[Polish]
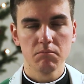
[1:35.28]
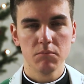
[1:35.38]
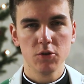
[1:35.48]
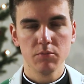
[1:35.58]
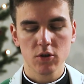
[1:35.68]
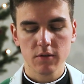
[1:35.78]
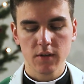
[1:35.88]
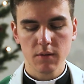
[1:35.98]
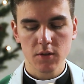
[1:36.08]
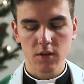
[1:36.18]
Być może
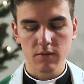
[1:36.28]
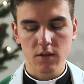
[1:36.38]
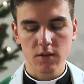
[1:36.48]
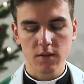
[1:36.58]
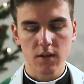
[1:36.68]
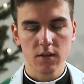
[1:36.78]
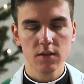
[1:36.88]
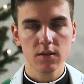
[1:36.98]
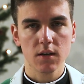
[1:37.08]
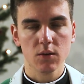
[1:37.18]
wiemy, że właśnie
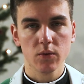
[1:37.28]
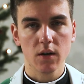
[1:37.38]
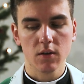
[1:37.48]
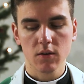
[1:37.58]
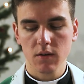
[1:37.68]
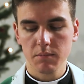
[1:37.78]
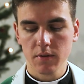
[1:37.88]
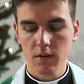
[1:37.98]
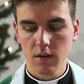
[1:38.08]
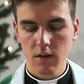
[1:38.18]
skalista góra
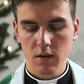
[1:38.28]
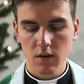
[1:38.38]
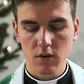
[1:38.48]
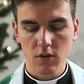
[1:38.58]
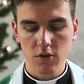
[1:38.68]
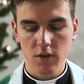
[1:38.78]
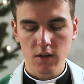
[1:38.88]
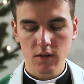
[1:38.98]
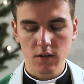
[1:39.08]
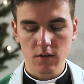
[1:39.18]
Choreb, groźna
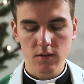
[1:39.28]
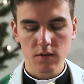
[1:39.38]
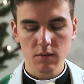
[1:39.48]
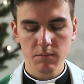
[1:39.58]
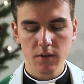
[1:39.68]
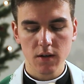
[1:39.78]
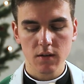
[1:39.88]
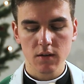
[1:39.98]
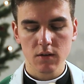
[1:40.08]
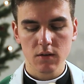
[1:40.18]
i
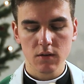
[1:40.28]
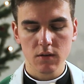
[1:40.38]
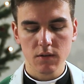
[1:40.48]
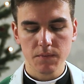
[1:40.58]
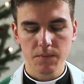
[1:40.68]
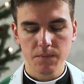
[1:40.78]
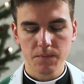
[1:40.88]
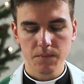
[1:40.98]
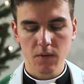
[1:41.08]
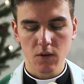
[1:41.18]
niedostępna,
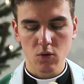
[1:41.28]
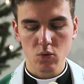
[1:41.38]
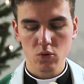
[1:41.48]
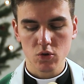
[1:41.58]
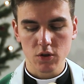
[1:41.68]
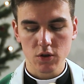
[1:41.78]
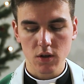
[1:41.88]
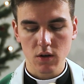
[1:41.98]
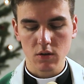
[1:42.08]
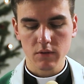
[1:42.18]
różni
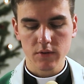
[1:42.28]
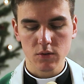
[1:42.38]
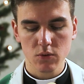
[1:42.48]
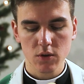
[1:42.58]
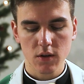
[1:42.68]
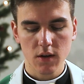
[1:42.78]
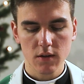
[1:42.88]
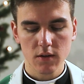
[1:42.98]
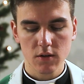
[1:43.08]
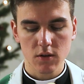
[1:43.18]
się od wzgórz
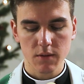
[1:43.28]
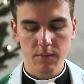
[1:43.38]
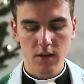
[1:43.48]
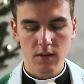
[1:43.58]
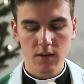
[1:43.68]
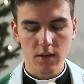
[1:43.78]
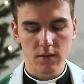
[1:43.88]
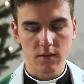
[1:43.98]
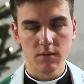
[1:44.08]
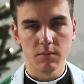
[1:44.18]
nad Jeziorem
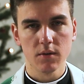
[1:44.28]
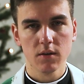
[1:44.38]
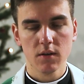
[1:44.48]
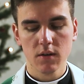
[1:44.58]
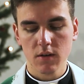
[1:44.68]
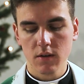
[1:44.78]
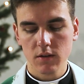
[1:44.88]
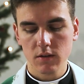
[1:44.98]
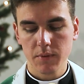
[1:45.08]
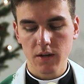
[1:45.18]
Galilejskim,
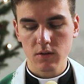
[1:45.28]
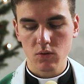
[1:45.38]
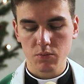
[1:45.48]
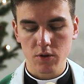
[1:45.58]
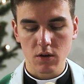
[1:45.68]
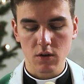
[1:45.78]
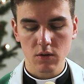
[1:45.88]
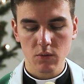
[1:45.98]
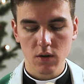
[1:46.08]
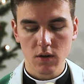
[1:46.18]
z piękną
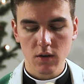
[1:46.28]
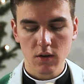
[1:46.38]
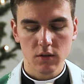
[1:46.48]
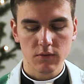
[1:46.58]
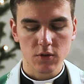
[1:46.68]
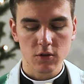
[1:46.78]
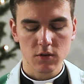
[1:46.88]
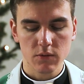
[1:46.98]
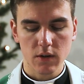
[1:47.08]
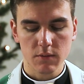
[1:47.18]
przyrodą,
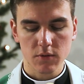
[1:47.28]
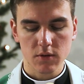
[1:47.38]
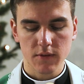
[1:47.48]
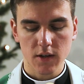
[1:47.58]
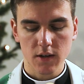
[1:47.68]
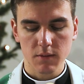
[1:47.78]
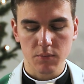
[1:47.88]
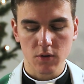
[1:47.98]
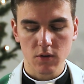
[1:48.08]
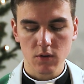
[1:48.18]
tworzącą atmosferę
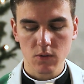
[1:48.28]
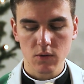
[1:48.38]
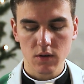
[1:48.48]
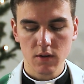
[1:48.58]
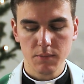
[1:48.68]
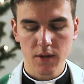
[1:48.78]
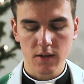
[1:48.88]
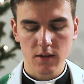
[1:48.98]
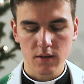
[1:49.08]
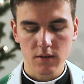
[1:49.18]
pokoju i
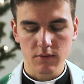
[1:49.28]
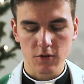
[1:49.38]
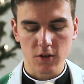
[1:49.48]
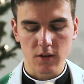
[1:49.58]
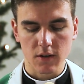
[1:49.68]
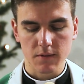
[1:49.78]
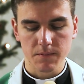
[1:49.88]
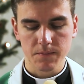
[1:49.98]
piękna stworzenia.